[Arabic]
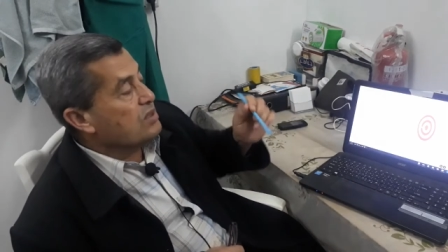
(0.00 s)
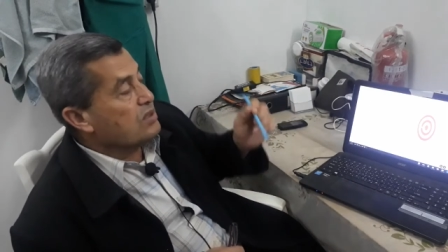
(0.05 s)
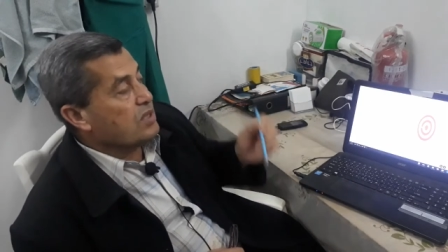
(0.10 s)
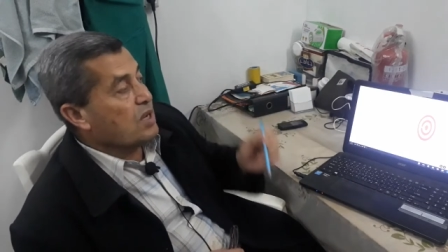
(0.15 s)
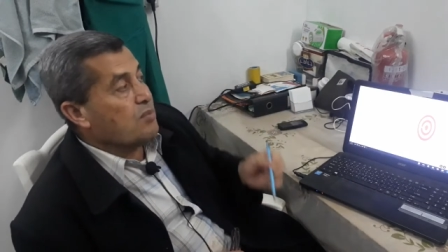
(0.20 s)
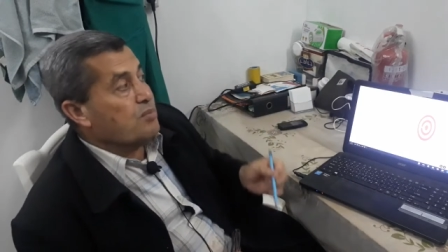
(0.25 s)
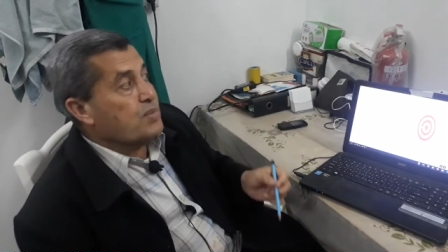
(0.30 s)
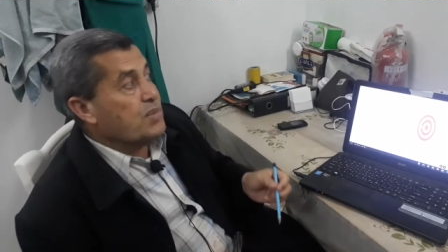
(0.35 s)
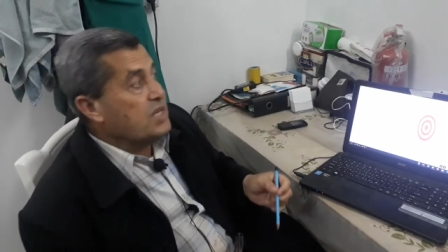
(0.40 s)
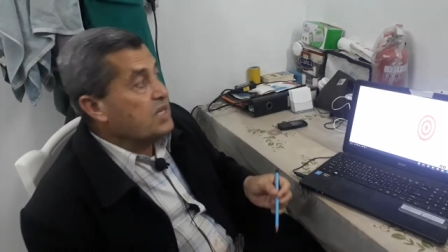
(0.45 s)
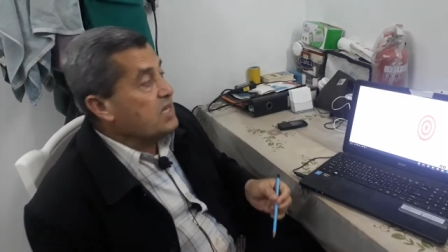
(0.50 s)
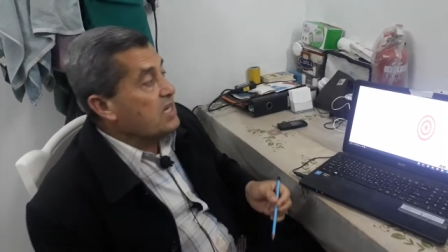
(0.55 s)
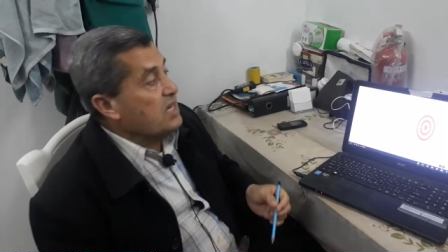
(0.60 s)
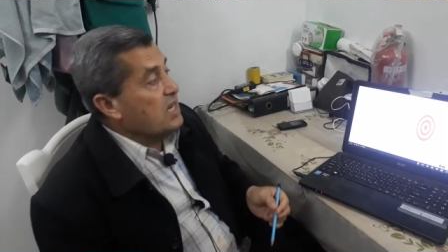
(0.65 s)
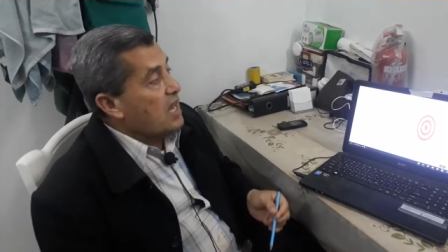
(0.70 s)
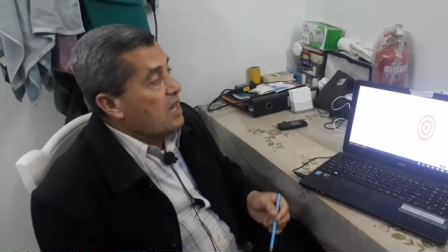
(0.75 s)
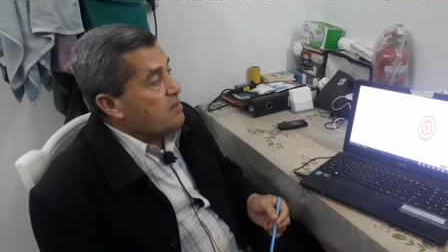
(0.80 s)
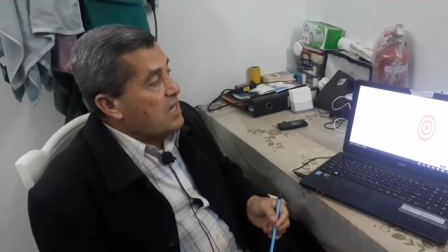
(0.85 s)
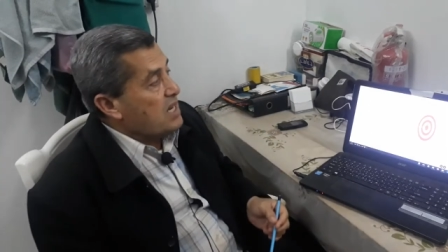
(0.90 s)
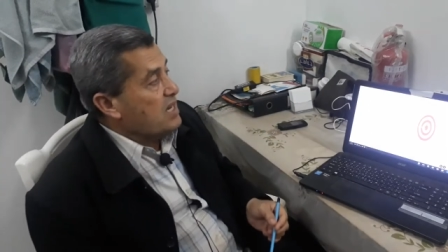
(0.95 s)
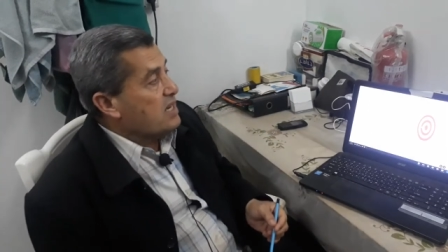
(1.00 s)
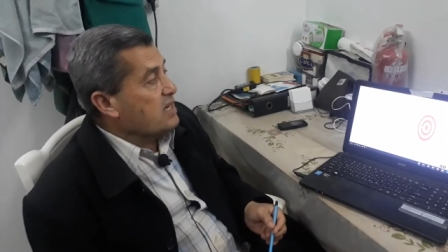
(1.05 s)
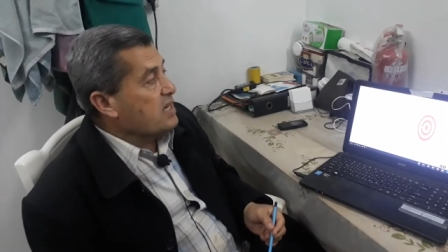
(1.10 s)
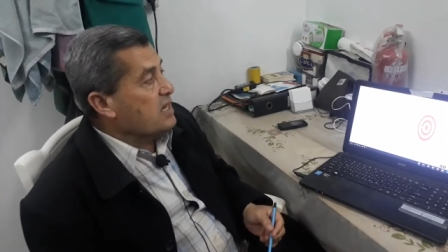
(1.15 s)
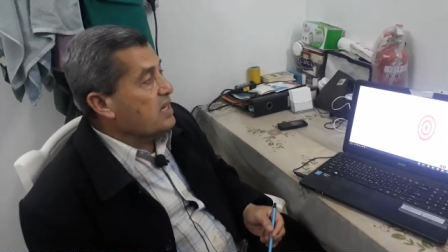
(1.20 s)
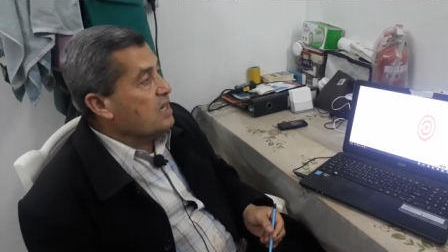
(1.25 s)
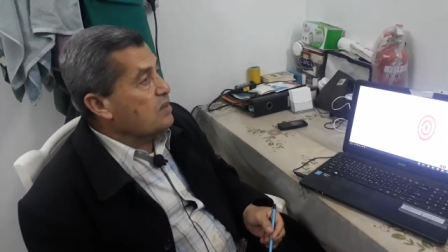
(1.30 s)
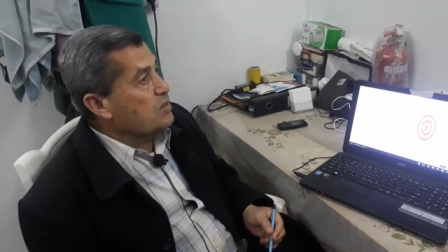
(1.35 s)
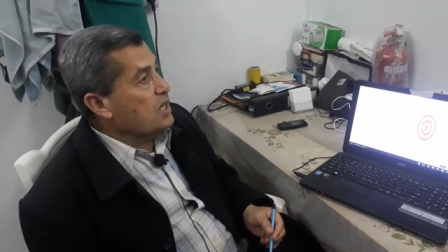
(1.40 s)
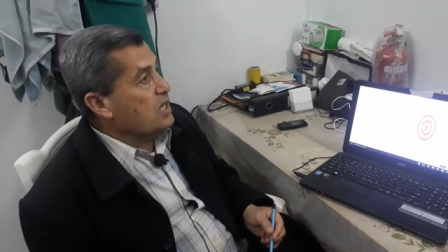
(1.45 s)
طب مين اللي عمل
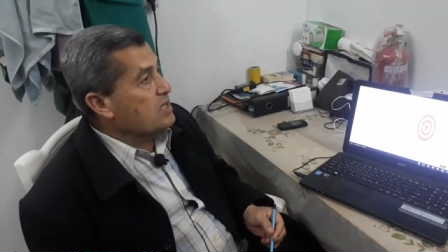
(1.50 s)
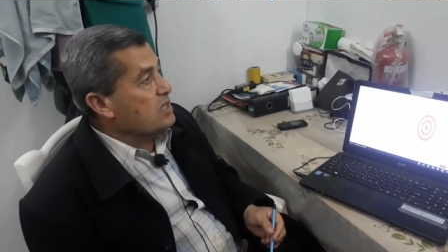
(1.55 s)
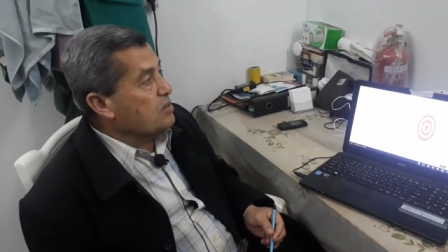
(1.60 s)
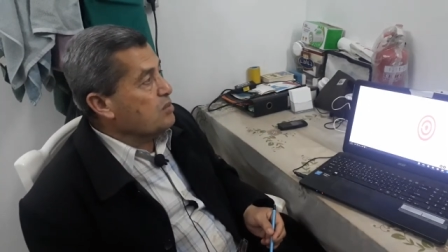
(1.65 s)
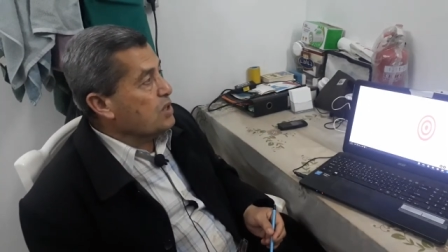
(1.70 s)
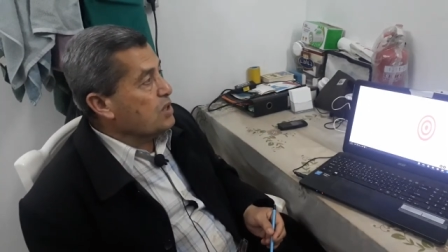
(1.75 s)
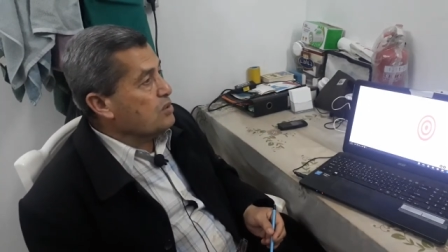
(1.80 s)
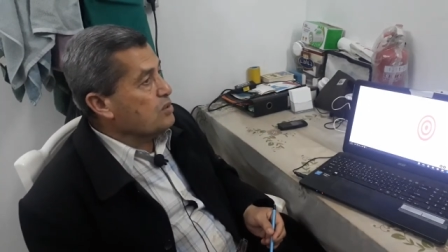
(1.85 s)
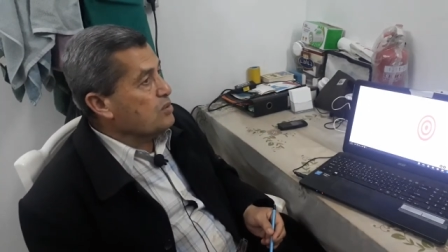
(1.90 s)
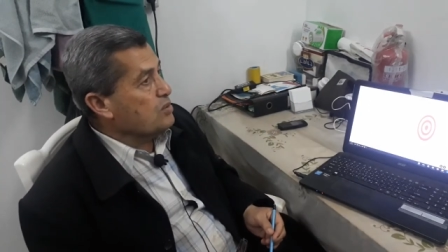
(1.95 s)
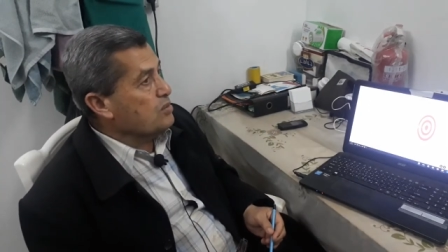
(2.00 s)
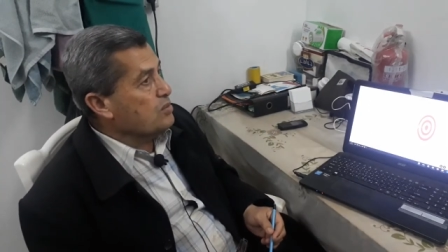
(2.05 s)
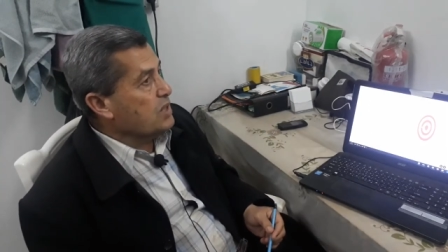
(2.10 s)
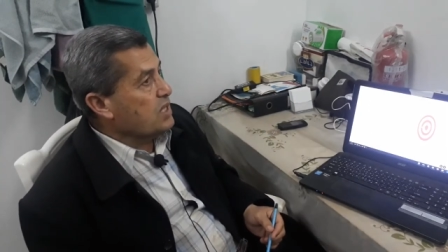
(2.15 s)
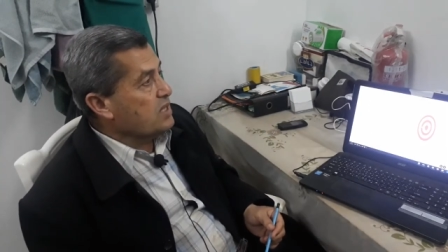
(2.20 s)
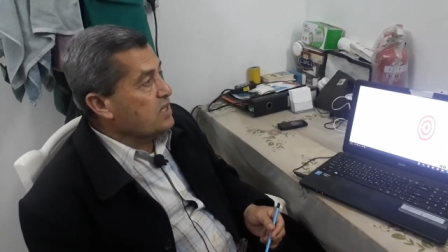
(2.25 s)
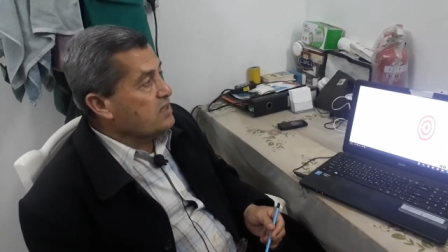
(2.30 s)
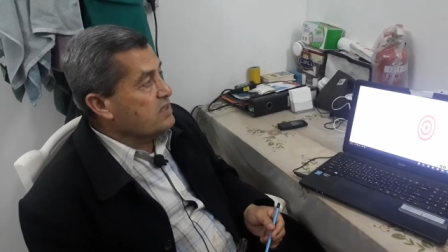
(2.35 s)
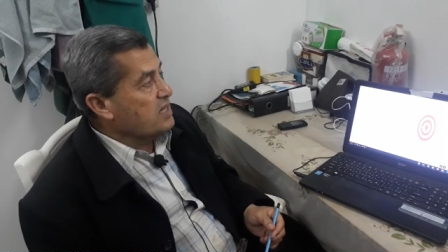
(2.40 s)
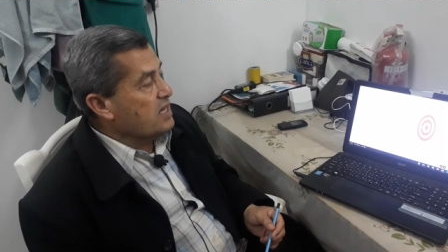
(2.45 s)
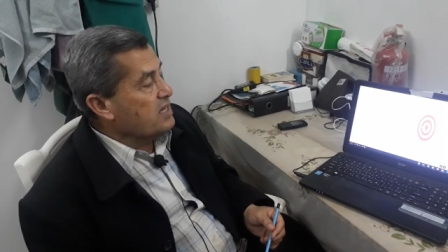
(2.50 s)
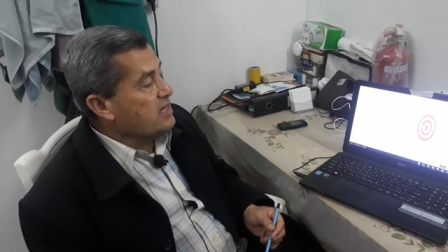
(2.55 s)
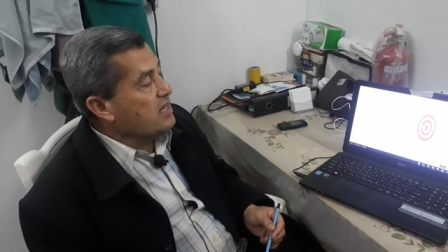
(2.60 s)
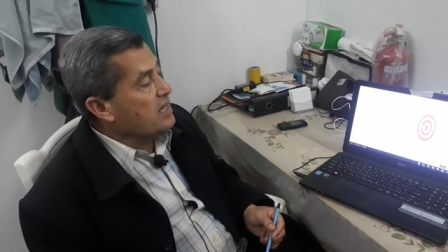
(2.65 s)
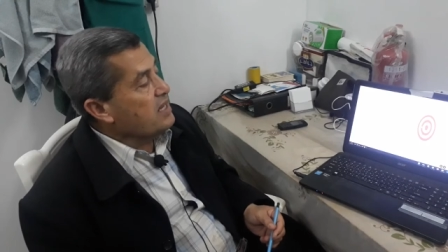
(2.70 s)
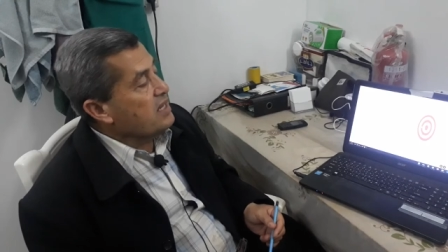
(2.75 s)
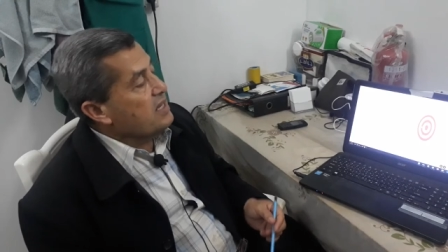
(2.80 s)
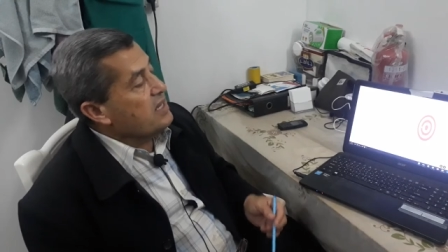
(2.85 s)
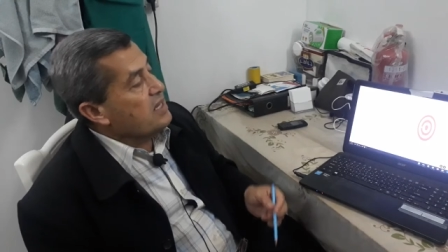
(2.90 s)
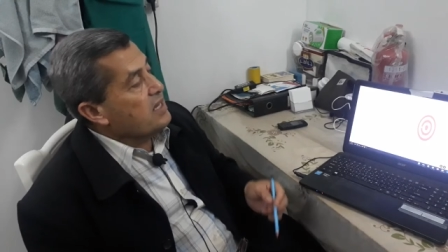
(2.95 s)
الكلام هذا برضه مرة تانية